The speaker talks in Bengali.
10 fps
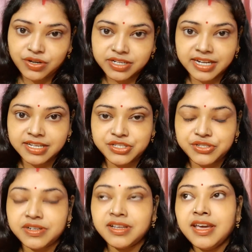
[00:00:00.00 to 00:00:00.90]
গোল্ড
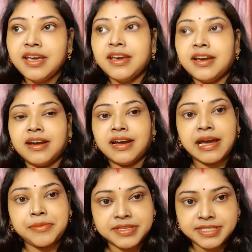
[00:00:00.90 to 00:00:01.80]
কালেকশন
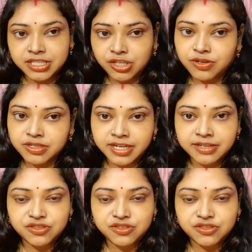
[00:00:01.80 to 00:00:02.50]
আমি সিটি গোল্ডের